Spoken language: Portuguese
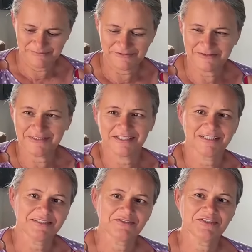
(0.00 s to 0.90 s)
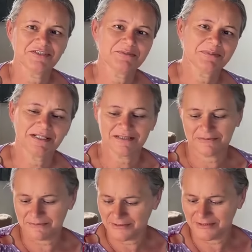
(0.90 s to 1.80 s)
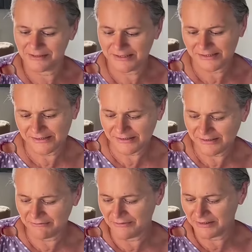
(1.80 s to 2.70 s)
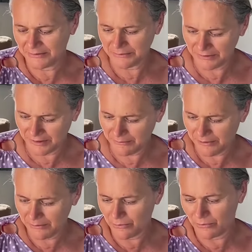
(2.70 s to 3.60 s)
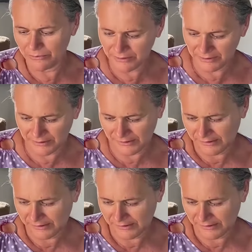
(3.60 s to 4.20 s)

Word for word: Pois é, eu digo pra, pra quem quiser fazer, porque é, é bom, porque